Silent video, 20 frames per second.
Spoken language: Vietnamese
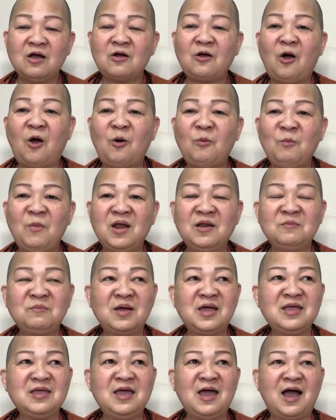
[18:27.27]
Còn mình
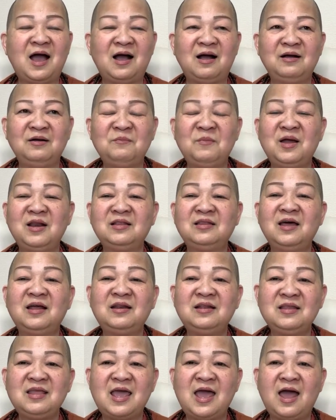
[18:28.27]
bây giờ mình
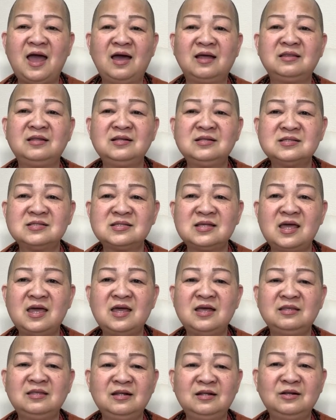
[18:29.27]
thích nhà, thích
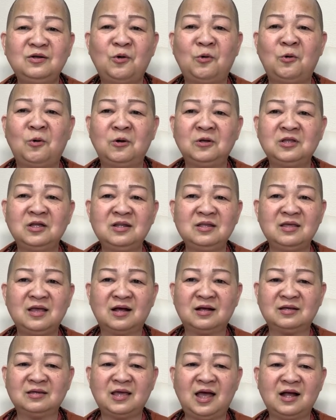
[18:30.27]
xe, thích của, thích
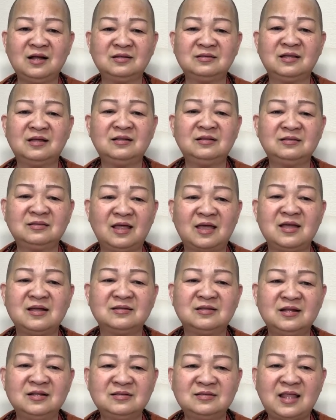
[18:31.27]
vật chất, thích
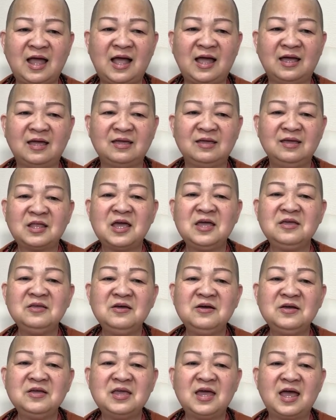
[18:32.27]
tiền, thích tài, thì
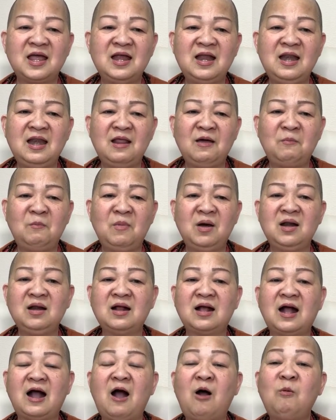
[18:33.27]
như vậy là
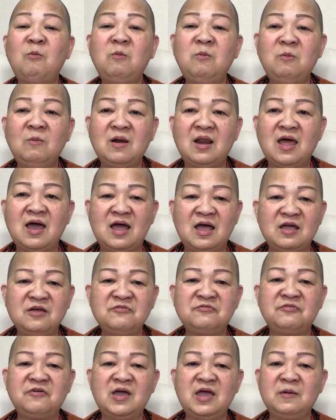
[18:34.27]
mình không
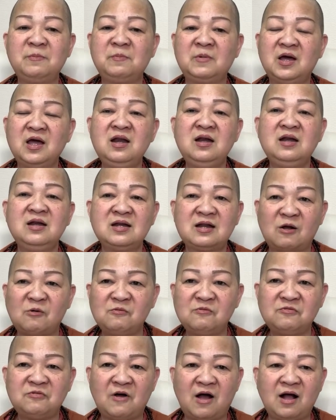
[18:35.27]
lễ phép kính
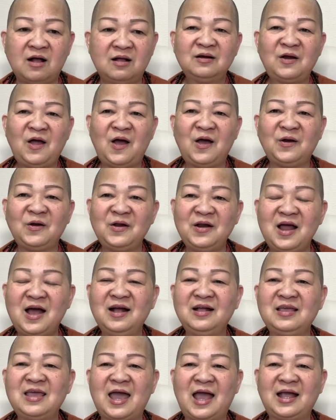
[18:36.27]
trọng Phật. Nó nó
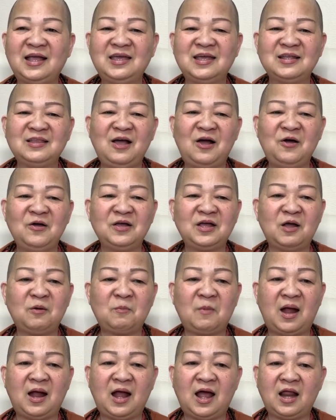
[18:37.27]
đơn giản vậy thôi.
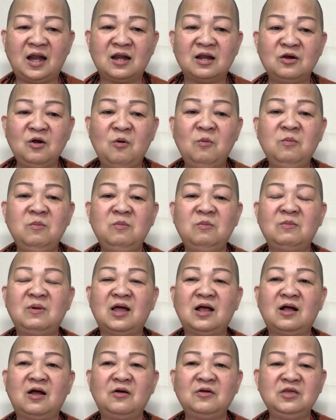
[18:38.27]
Các bạn hành đúng
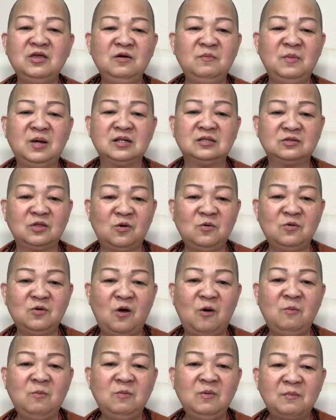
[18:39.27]
là coi như mình tu
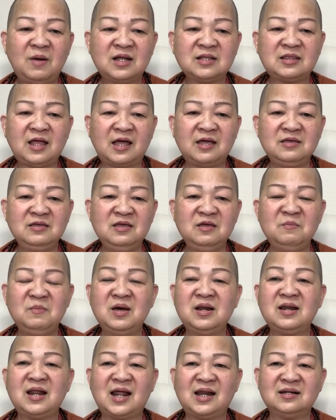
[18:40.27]
đúng, mà tại vì
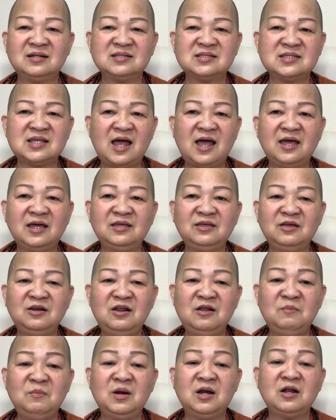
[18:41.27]
mình hành sai cho
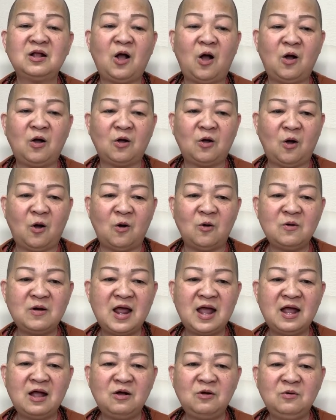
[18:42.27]
nên mình còn khổ
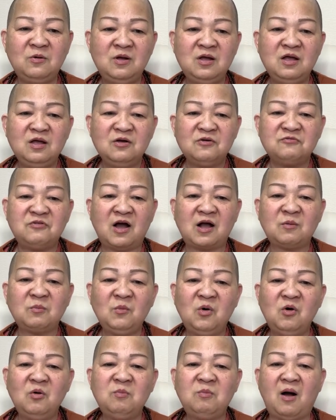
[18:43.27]
đau. Phật
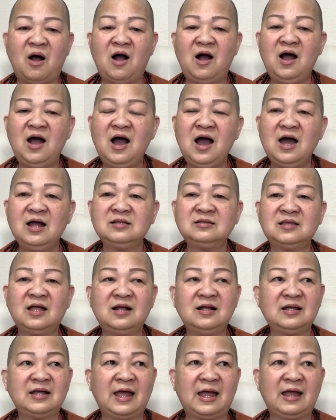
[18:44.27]
buông bỏ hết
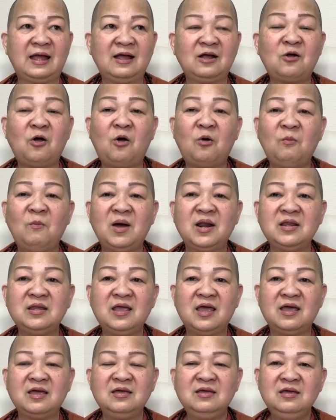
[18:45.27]
tất cả, còn mình
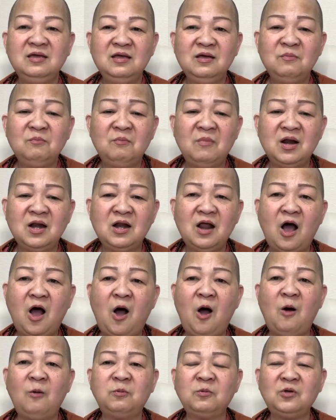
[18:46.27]
gì? Mình
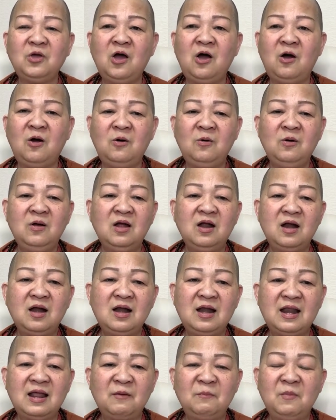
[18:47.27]
hốt vô
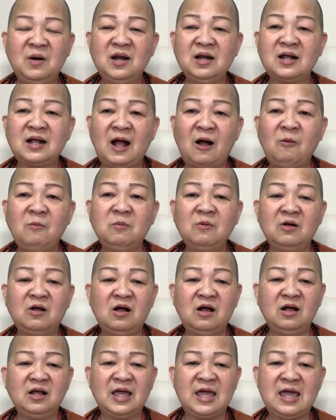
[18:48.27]
là mình không
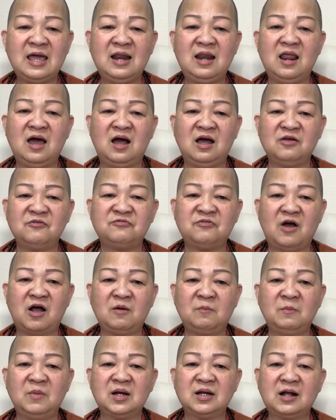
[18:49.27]
có nghe lời
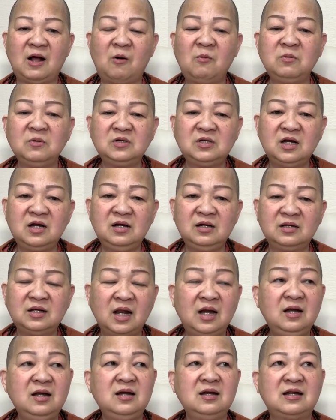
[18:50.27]
Phật, mình không
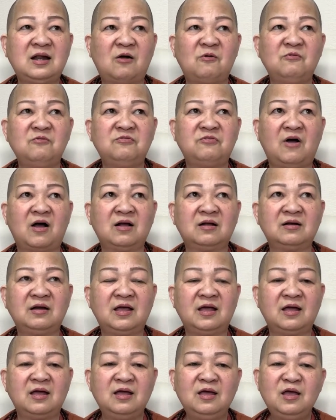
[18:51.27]
kính trọng Phật
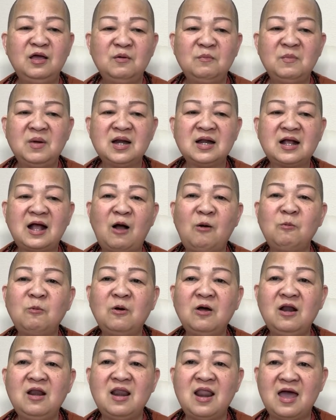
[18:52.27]
nè, mình
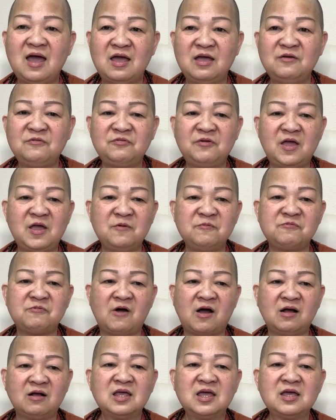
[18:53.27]
không có lễ phép
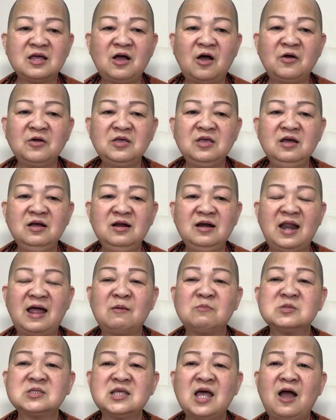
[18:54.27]
Phật, thì coi như
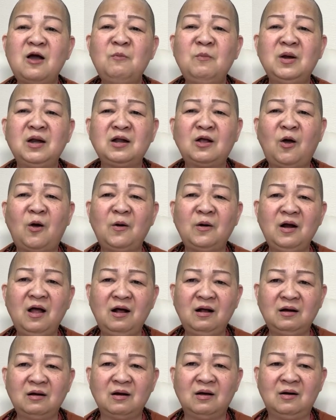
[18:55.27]
làm sao mình có
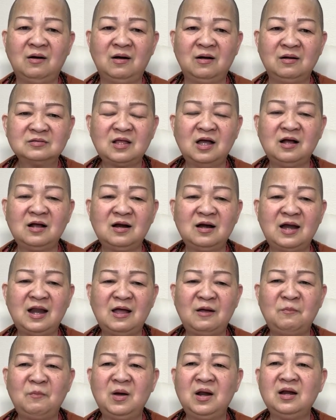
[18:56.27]
đức được? Tức
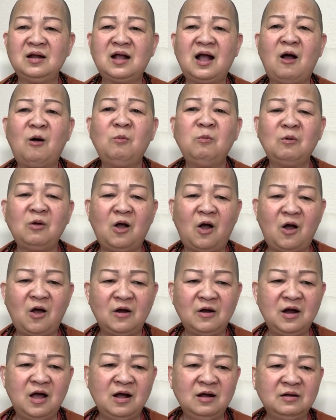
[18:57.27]
là mình không
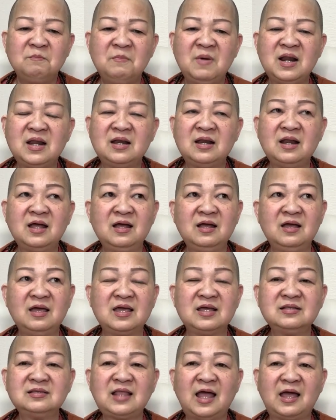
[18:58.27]
có đức. Mình á,
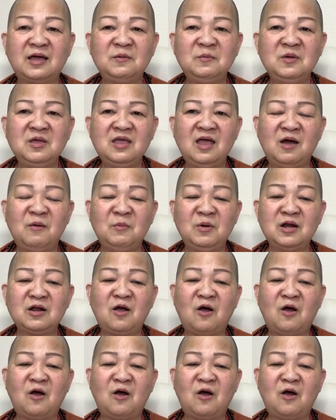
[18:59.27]
hiện tại bây giờ mình